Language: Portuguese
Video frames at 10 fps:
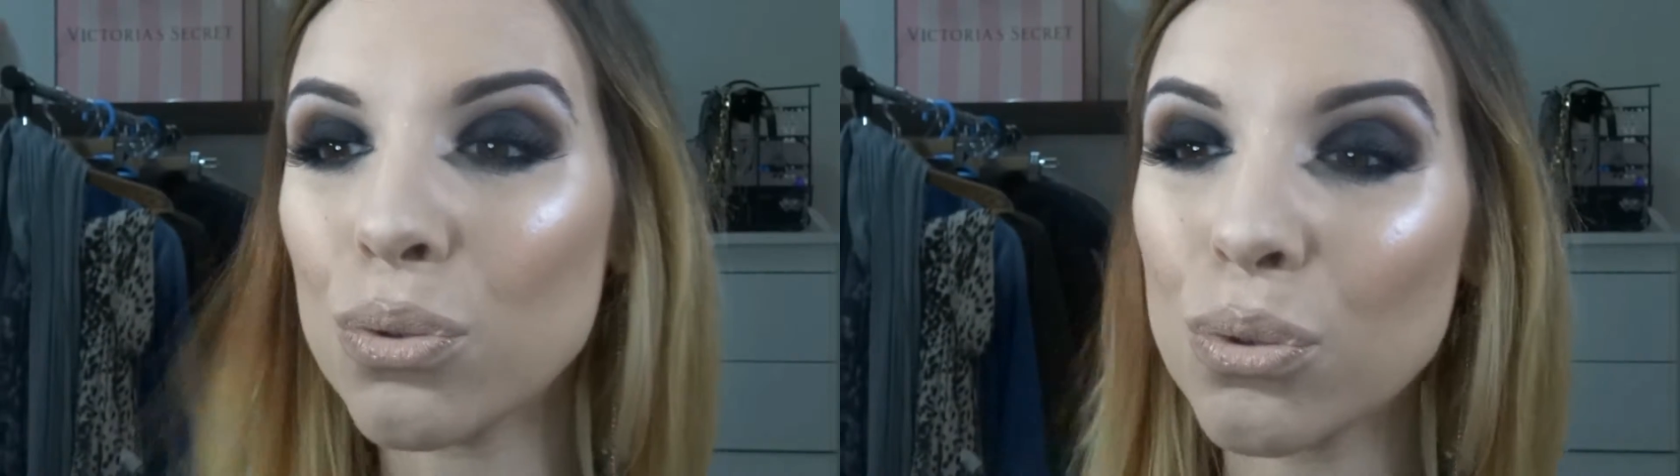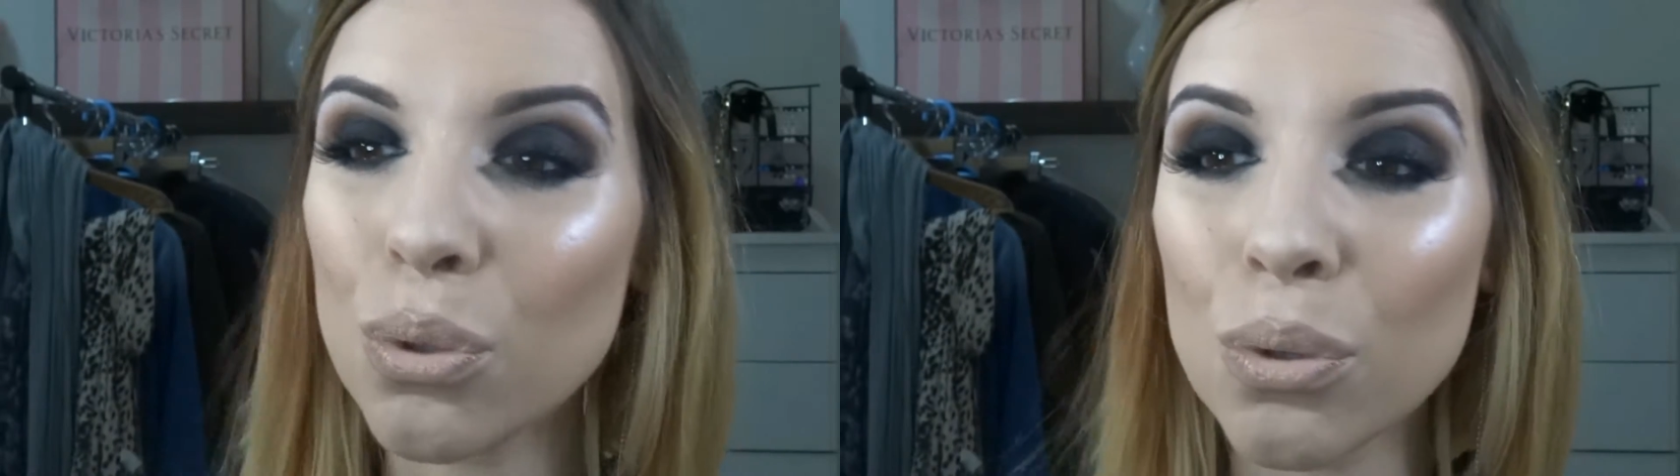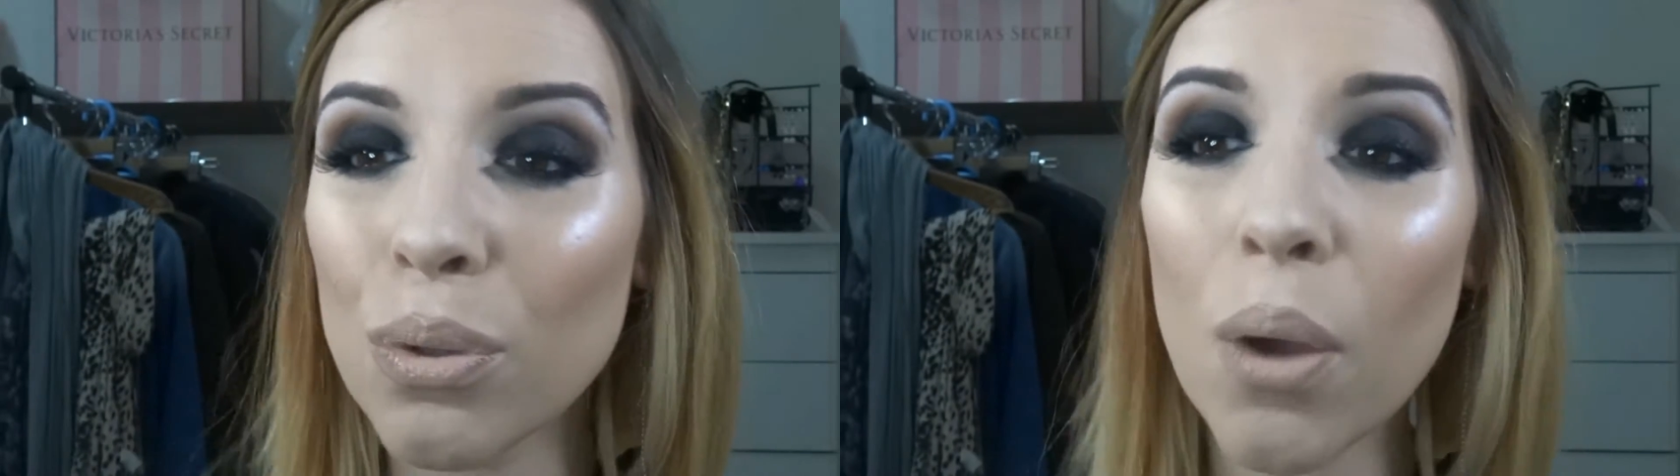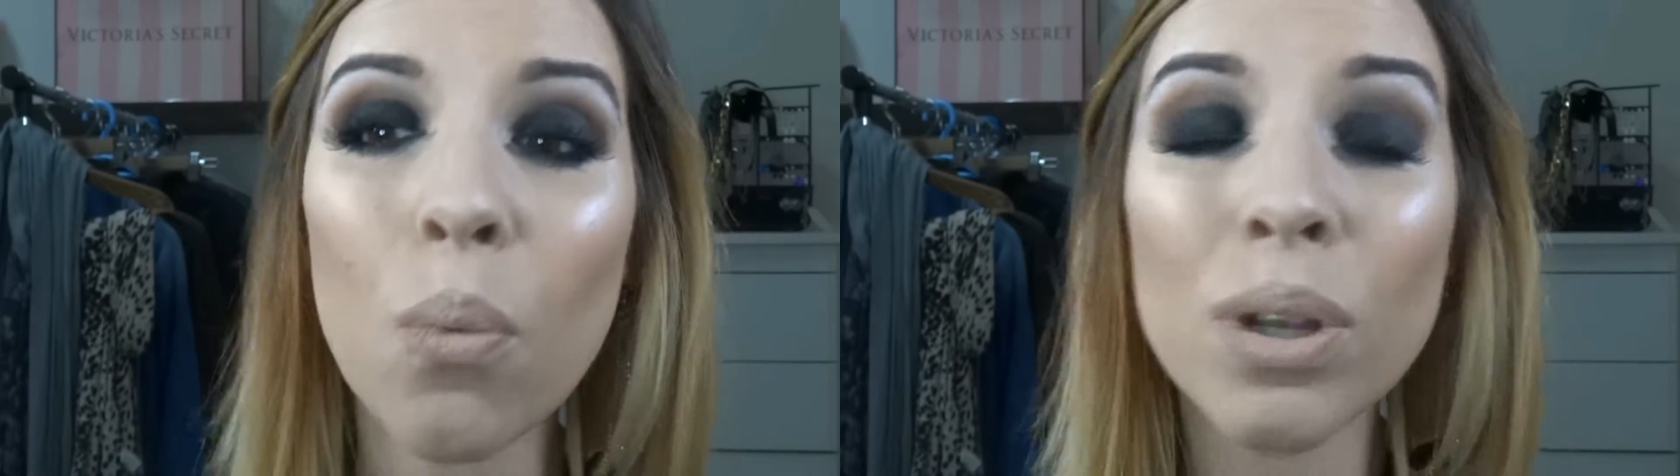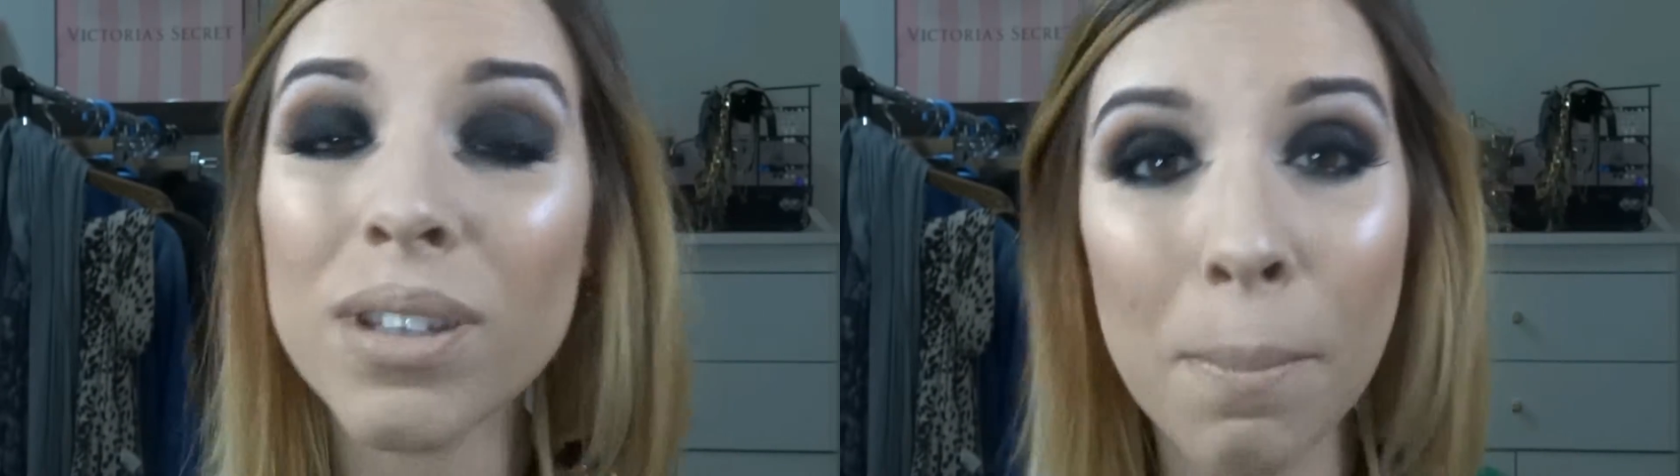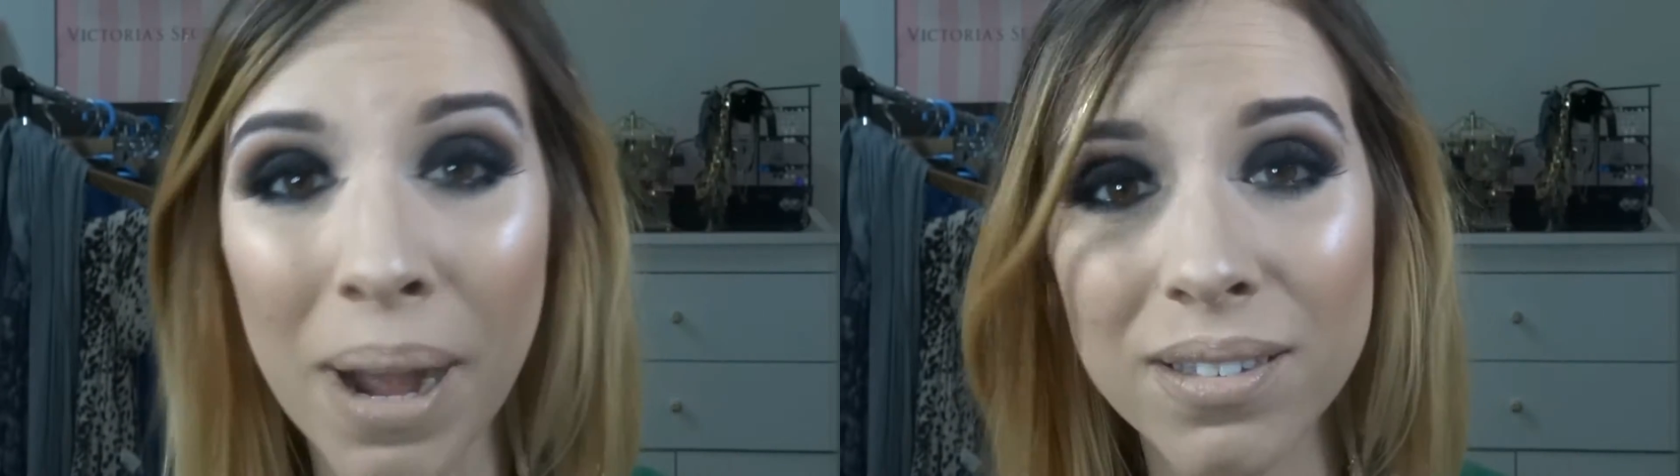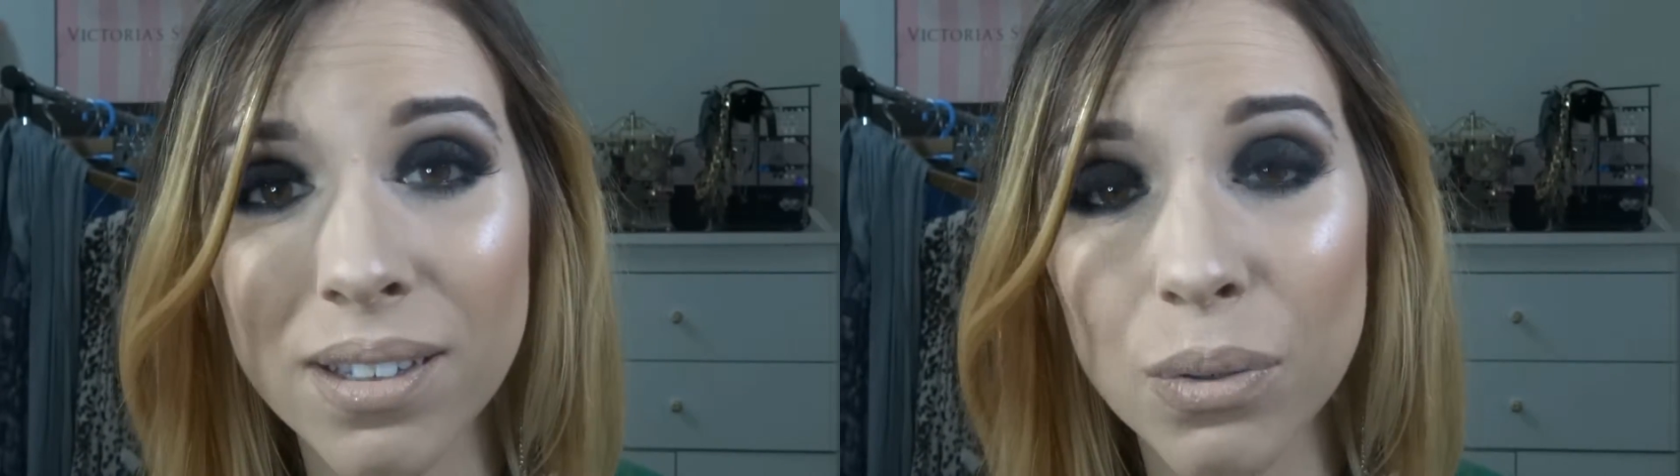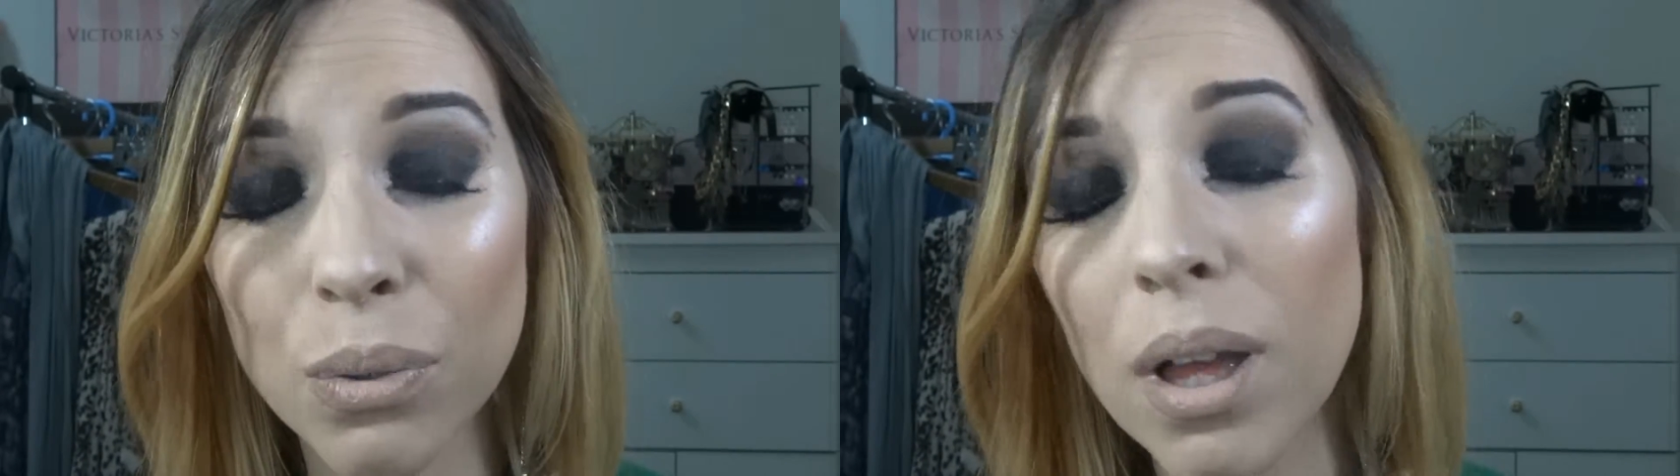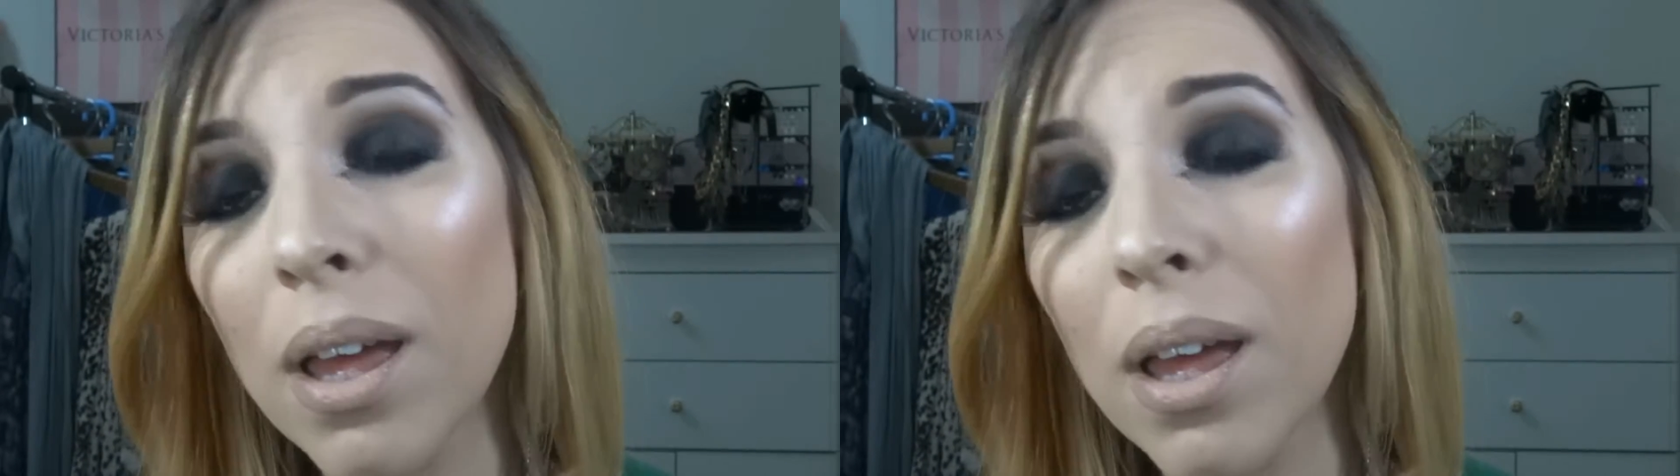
todo... é um olho dramático,